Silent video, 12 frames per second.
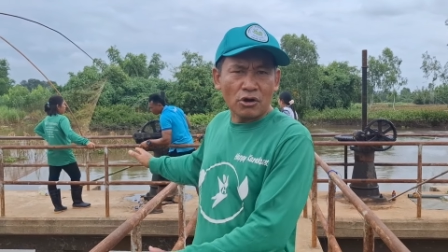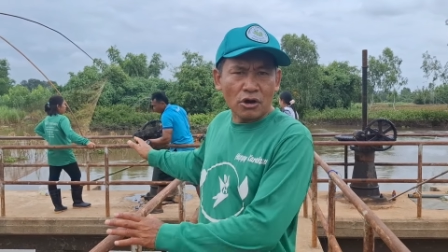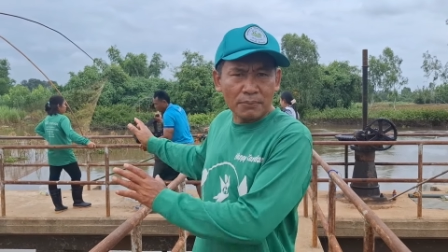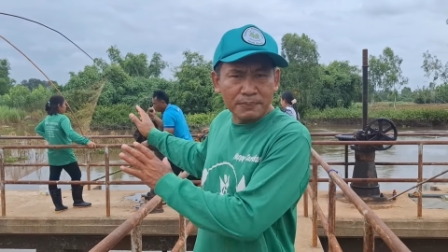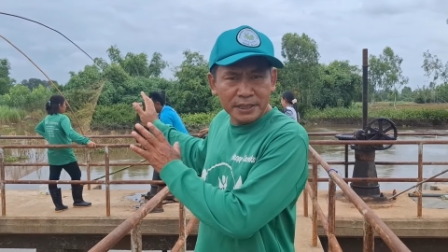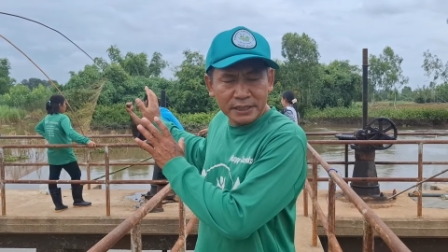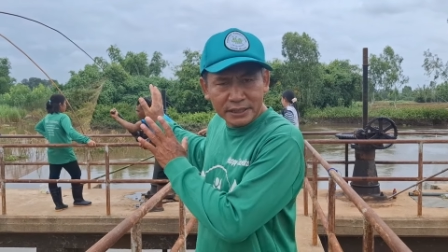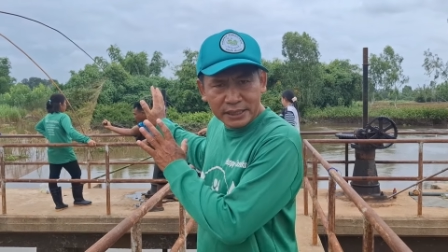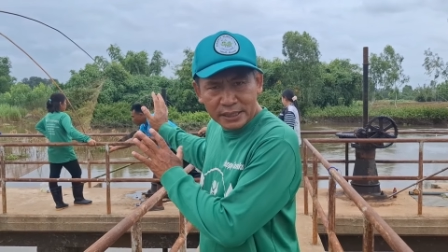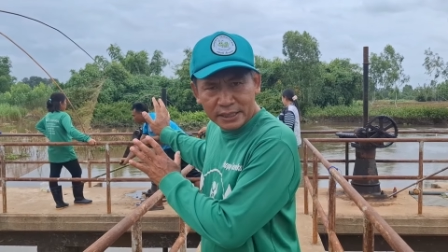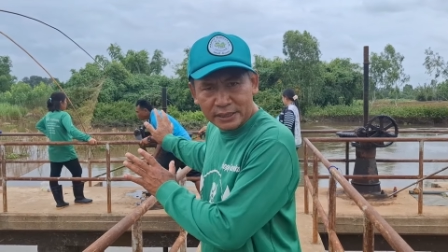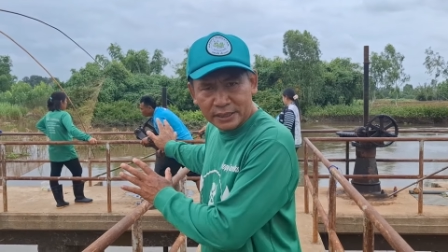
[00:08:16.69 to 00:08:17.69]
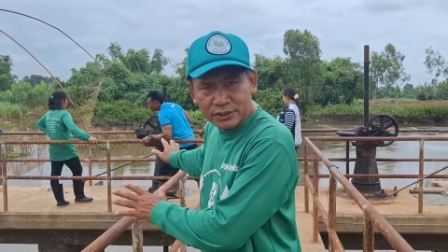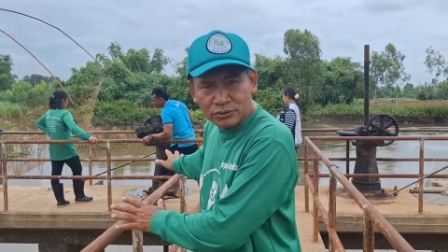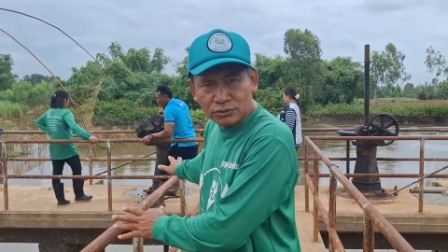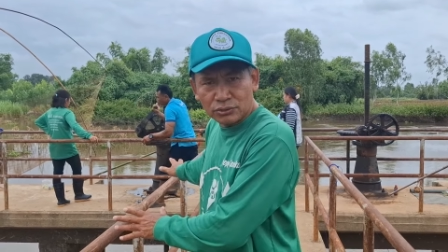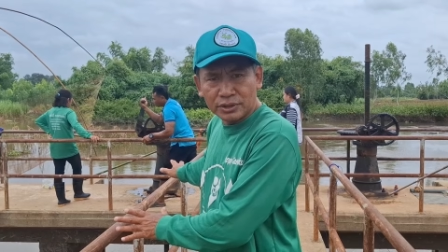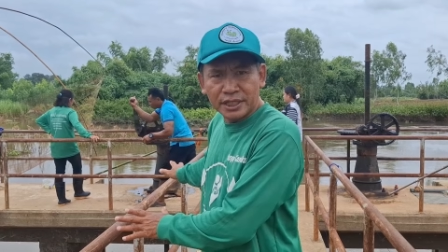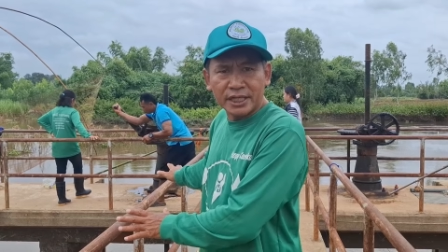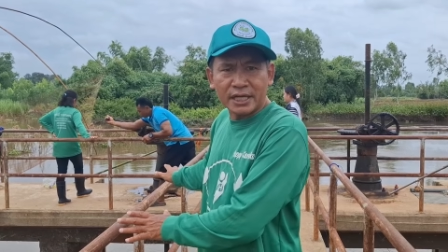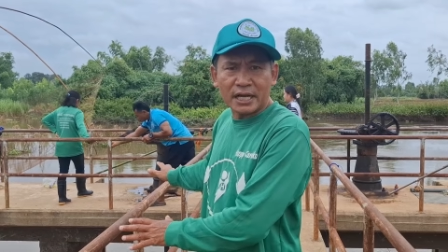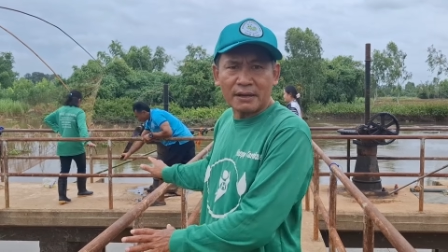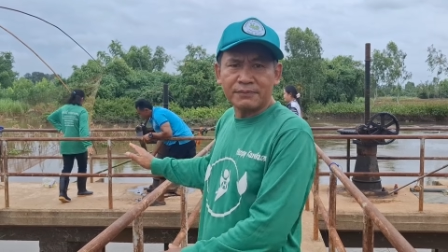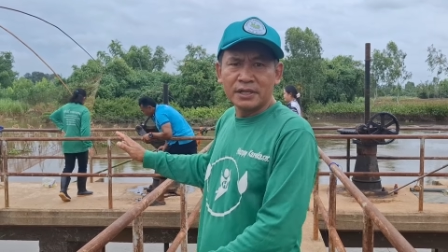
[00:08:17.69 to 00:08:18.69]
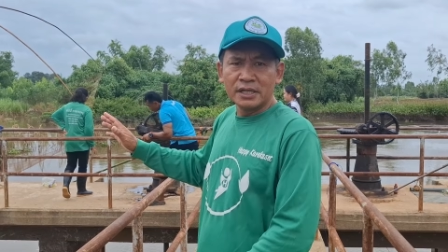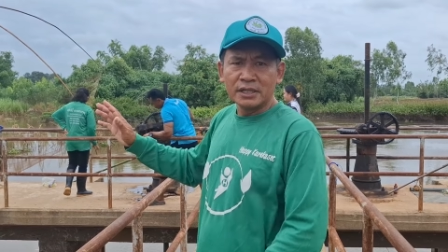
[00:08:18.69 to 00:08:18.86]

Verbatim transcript: ของพื้นที่ที่อยู่ตรงนี้นะครับ